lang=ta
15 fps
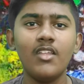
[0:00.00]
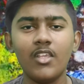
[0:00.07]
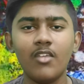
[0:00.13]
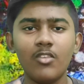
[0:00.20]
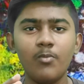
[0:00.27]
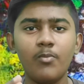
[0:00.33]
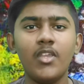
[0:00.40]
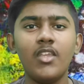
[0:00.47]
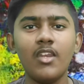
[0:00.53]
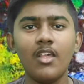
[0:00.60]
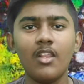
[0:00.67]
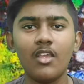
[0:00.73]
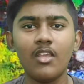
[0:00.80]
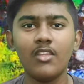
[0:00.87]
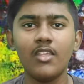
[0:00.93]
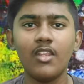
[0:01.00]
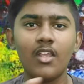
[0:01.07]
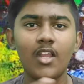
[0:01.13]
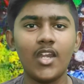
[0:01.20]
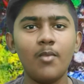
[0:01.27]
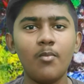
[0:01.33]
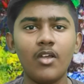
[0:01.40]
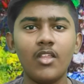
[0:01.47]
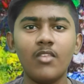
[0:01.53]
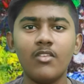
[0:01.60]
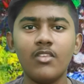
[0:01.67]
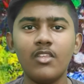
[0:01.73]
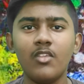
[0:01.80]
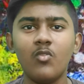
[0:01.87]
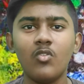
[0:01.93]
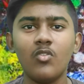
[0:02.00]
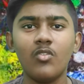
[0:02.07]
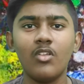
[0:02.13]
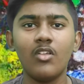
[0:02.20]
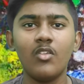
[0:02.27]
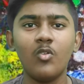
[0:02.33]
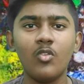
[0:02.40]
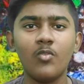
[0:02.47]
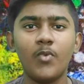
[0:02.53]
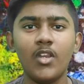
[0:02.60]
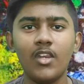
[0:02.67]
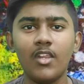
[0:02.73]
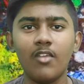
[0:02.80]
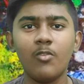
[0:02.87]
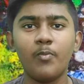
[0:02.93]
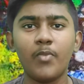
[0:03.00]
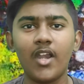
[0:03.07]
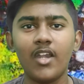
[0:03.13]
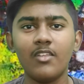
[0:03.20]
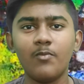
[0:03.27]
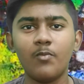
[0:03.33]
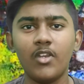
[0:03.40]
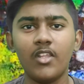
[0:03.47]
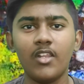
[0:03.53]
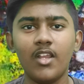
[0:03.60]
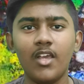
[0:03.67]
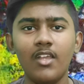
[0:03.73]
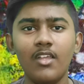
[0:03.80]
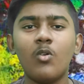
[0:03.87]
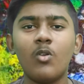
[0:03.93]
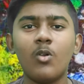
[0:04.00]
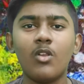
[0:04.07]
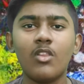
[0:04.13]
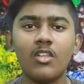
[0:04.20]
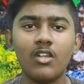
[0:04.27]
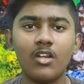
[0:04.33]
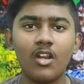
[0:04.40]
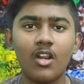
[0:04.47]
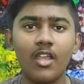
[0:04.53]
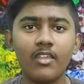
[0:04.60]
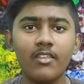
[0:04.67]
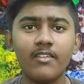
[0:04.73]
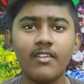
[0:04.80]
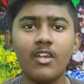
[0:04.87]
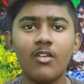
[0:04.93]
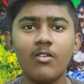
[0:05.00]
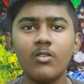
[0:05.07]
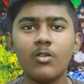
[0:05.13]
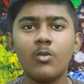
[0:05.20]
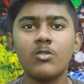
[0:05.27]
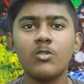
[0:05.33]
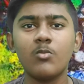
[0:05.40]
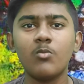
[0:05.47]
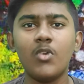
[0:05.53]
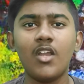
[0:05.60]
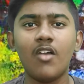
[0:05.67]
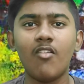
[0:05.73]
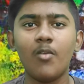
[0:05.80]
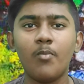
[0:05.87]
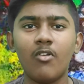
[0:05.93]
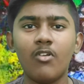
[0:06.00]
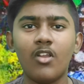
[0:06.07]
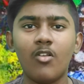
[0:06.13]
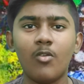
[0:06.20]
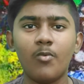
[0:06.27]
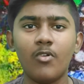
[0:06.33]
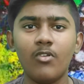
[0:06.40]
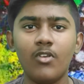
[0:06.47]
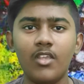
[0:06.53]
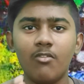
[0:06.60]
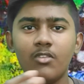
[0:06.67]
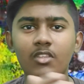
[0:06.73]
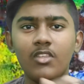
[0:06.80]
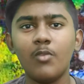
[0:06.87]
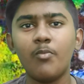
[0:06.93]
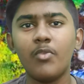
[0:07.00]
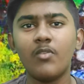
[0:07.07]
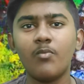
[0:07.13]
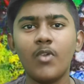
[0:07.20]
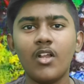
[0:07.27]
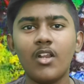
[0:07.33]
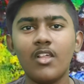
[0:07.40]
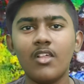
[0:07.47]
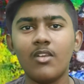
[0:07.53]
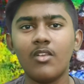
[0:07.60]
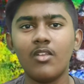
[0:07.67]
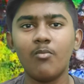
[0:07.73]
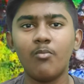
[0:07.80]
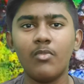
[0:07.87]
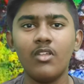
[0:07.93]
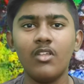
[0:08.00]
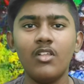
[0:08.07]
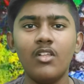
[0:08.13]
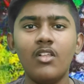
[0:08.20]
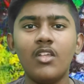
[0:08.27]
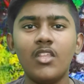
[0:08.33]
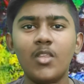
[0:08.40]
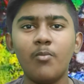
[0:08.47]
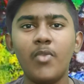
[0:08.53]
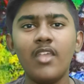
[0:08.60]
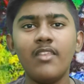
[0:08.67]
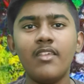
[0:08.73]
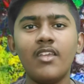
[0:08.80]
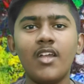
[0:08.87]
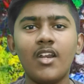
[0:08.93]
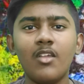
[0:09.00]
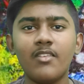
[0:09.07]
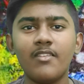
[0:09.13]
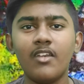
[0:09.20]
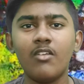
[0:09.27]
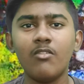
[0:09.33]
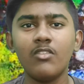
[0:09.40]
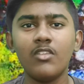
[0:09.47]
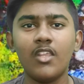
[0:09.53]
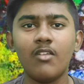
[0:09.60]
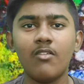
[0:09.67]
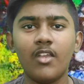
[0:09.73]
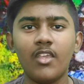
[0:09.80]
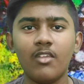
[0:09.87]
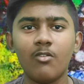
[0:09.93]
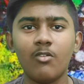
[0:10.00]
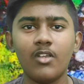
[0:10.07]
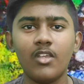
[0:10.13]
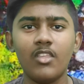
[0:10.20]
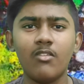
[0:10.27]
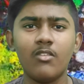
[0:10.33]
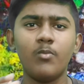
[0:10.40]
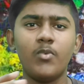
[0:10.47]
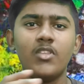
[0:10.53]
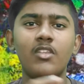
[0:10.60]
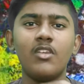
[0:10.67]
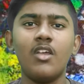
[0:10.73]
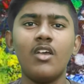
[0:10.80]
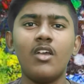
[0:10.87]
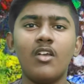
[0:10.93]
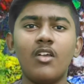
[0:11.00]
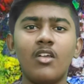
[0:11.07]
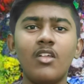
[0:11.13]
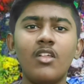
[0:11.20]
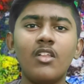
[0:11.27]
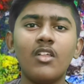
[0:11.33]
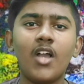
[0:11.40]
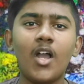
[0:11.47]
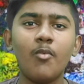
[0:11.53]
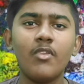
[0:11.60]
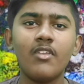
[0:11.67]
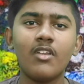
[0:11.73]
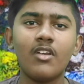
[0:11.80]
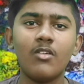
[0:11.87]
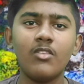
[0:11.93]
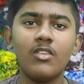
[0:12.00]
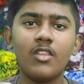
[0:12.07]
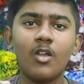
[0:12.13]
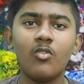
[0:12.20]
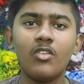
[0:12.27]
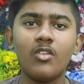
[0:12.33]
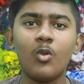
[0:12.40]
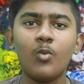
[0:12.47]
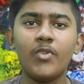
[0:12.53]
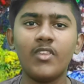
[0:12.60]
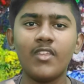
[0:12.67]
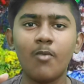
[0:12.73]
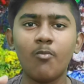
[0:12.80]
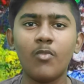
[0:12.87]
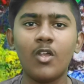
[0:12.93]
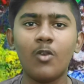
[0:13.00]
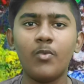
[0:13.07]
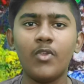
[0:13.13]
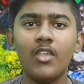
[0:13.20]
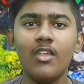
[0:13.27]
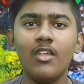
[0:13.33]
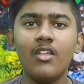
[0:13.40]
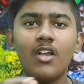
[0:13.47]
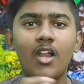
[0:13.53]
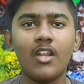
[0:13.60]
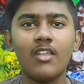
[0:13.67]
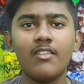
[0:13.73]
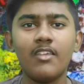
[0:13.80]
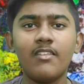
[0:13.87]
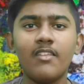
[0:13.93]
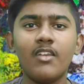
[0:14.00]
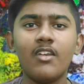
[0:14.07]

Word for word: நீங்கள் வந்து பிகினராக இருந்தீங்கன்னா கண்டிப்பாக அது வந்து யூஸ் யூஸ் பண்ணி நீங்கள் வந்து ப்ராக்டிஸ் பண்ணிக்கலாம் உங்களோட ட்ராயிங் ஸ்கில்லாம் வந்து கொஞ்சம் கொஞ்சமாக டெவலப் ஆக டெவலப் ஆகும் நீங்கள் வந்து இந்த பிரிஸ்மா கலர் இது பேசிக்கான செட் வந்து நீங்கள் வாங்கிக்கோங்க இது வந்து பார்த்தீங்கன்னா அமேசானில் வந்து தௌசண்ட் ருபீஸ் எம்ஆர்பி ஆனால் சிக்ஸ்